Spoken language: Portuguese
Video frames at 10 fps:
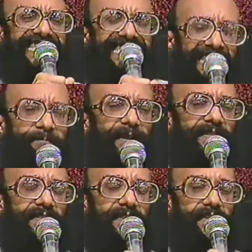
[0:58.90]
é
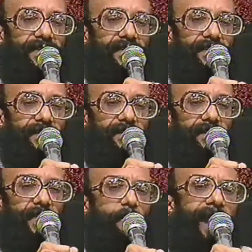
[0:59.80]
simples
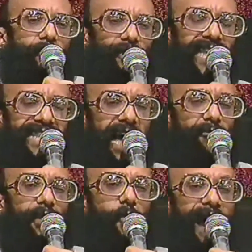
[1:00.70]
nem uma gota
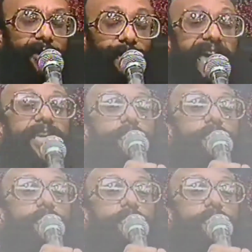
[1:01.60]
d'água, nem um rato. É